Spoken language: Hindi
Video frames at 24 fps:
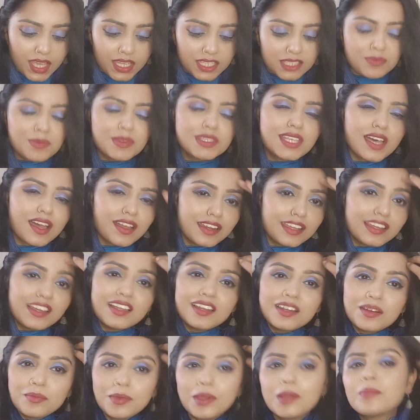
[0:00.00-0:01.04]
इसमें सारे
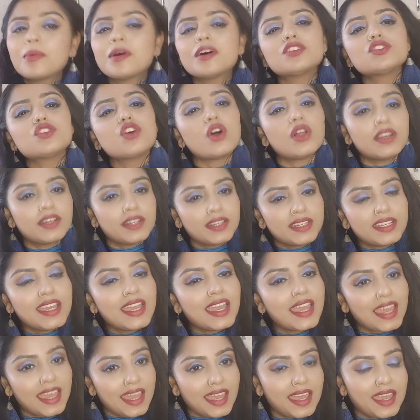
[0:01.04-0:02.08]
कलर मेरे पास ऑलरेडी
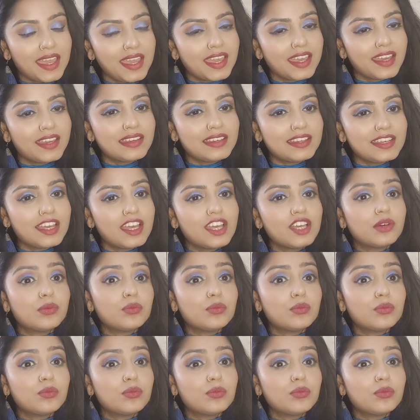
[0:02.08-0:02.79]
हैं